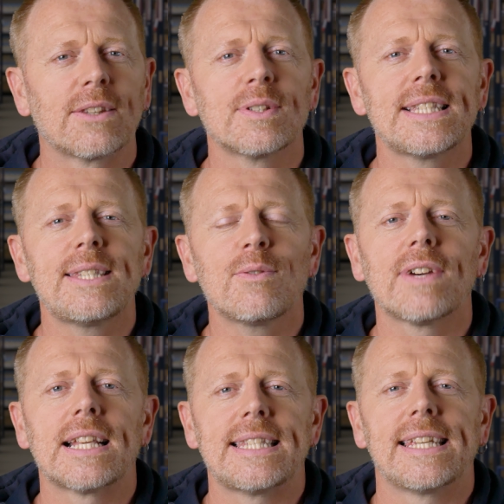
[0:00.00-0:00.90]
La
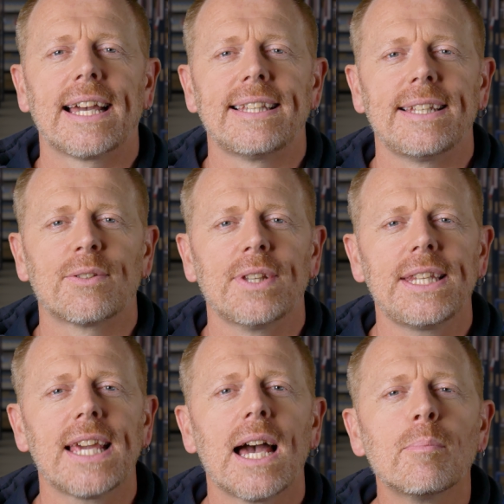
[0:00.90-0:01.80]
transition vers la cigarette
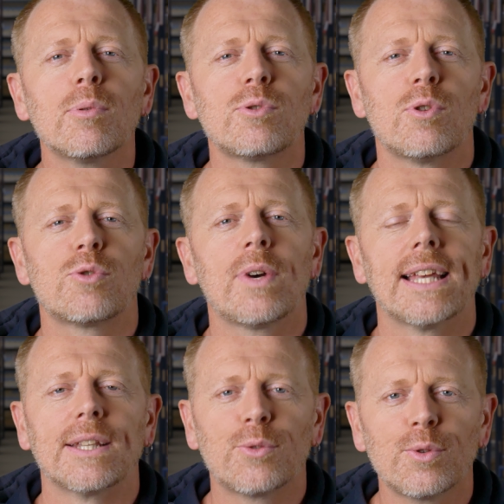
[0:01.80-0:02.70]
électronique impose le
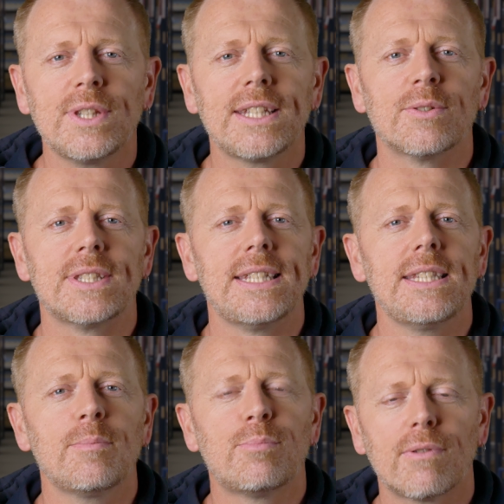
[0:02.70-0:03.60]
choix d'un taux
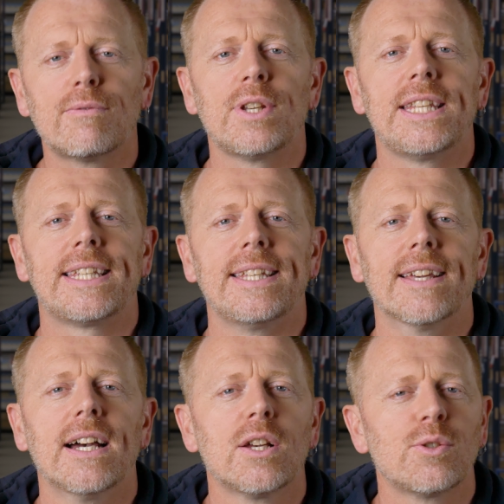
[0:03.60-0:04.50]
nicotine pour vos
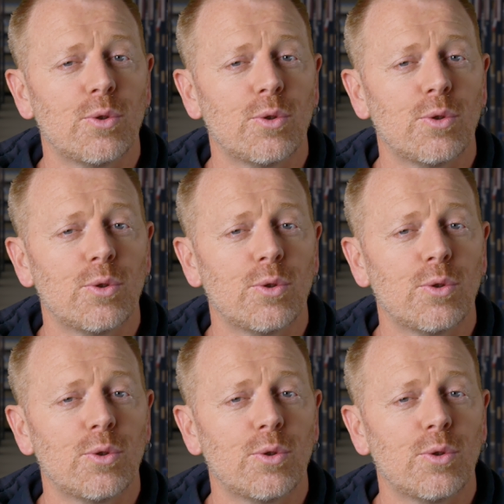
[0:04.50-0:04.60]
liquides.